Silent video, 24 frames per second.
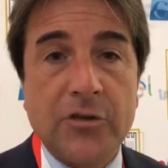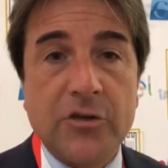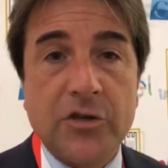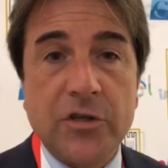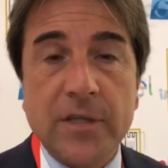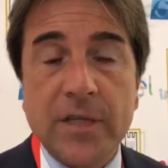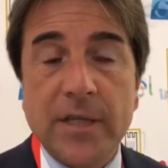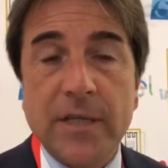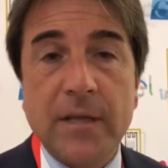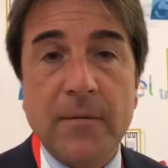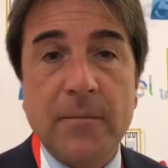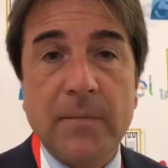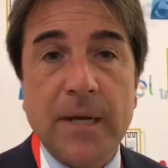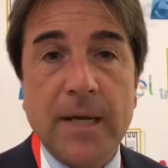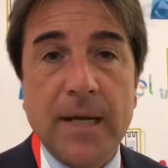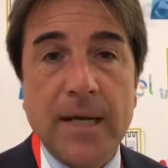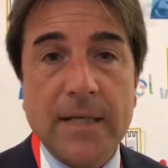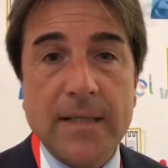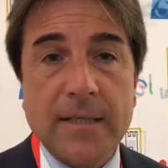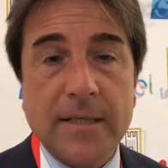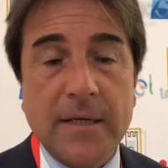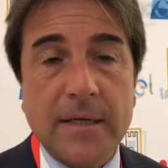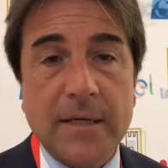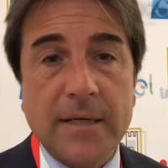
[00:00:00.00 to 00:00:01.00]
città del
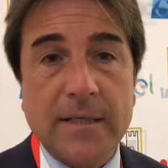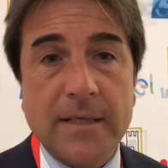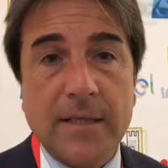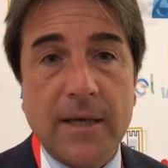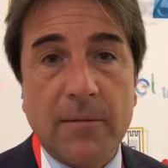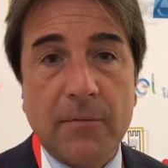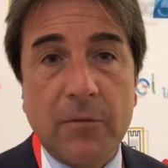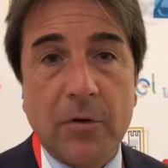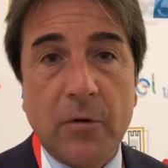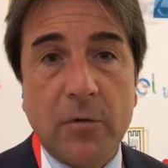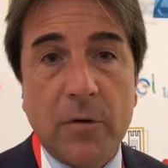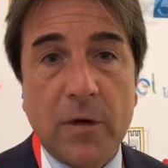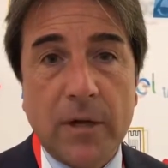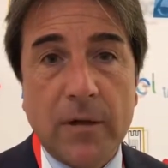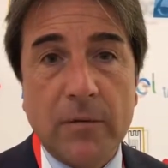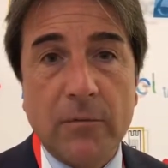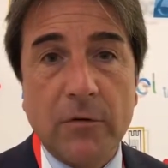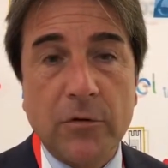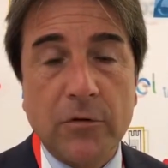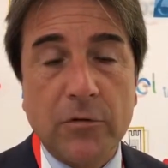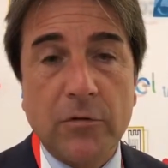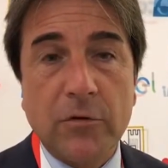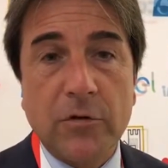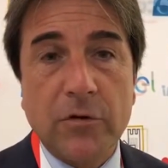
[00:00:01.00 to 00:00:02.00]
benessere, stiamo in qualche
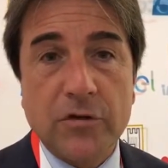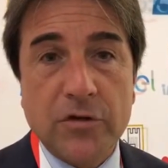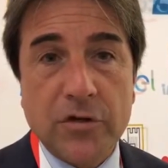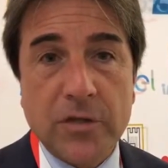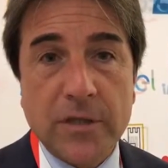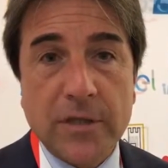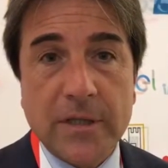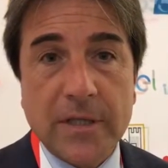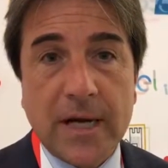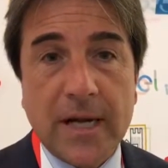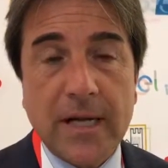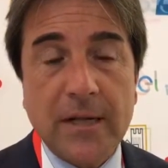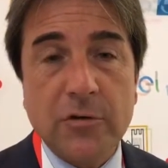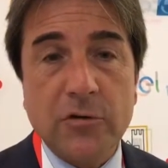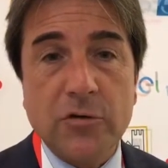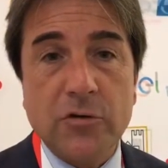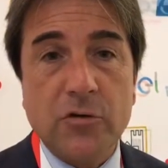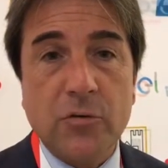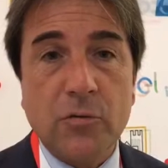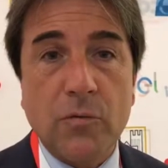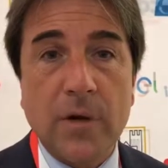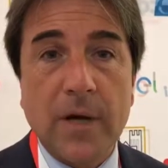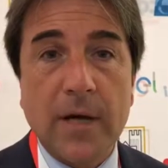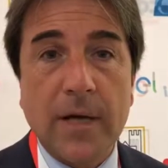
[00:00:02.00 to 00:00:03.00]
modo incentrando
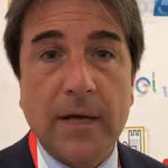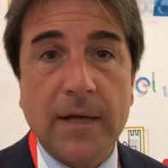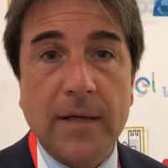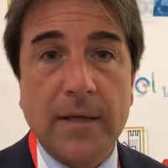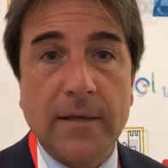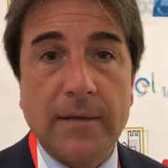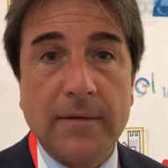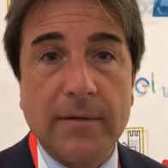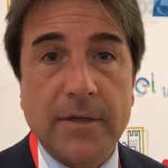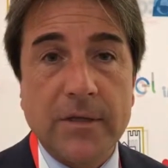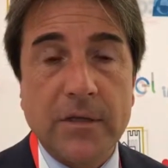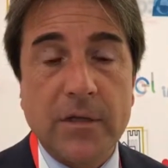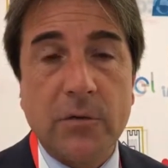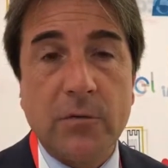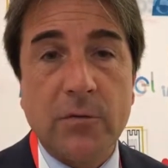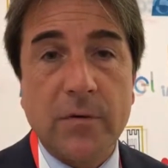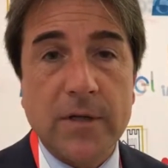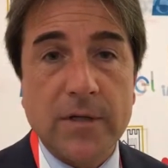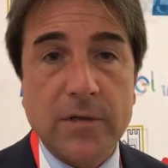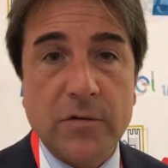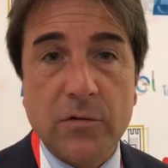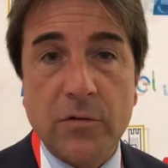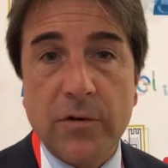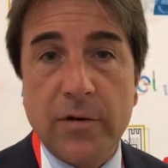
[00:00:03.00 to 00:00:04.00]
su quella che deve essere
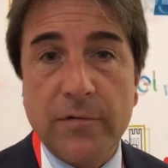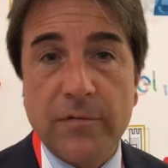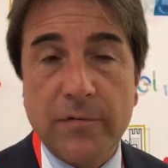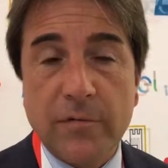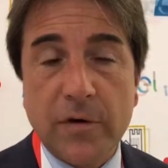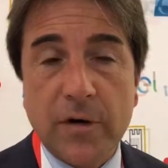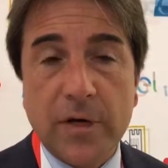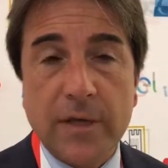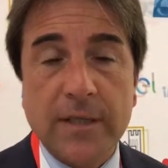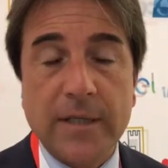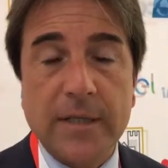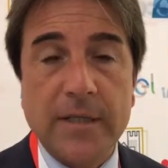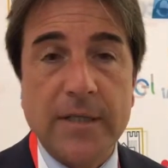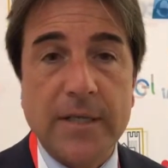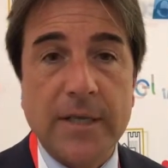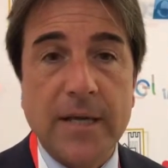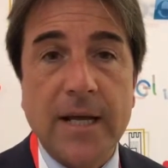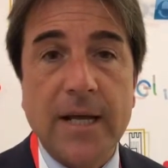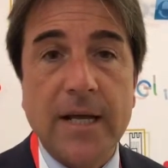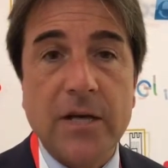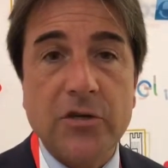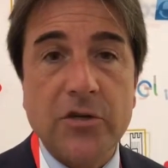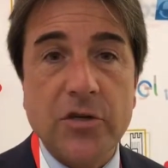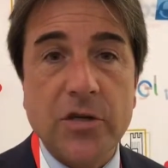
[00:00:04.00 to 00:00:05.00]
un'azione forte e
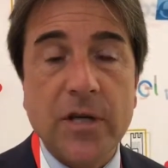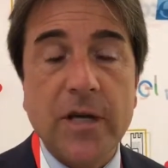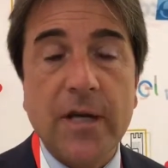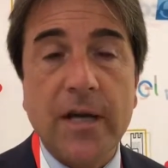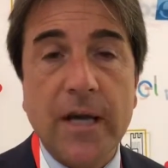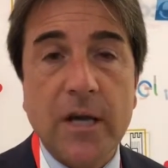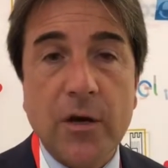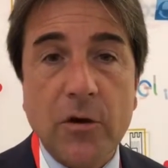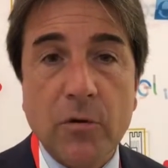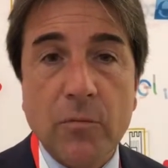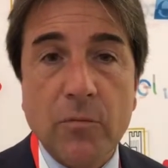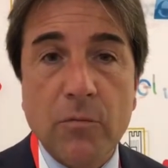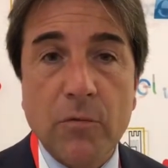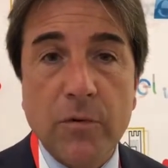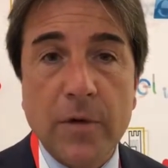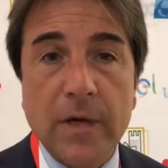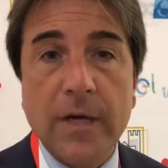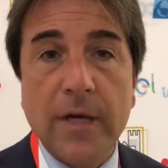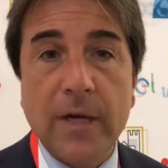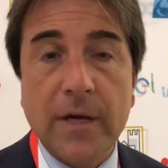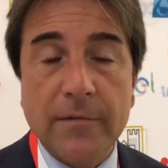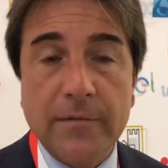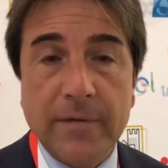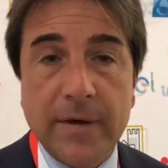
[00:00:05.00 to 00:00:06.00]
sinergica che i
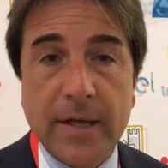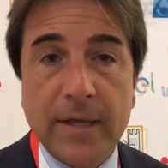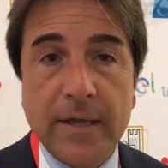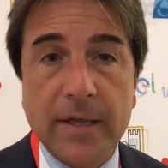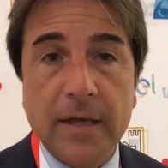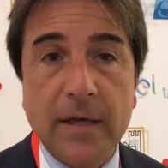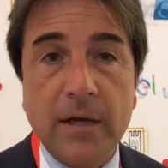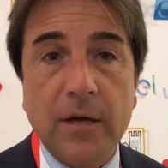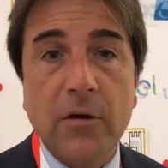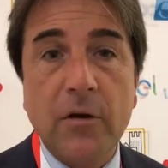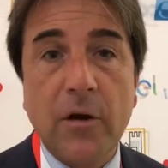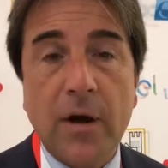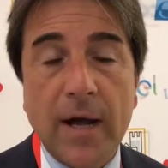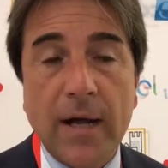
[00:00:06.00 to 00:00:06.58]
comuni rivendicano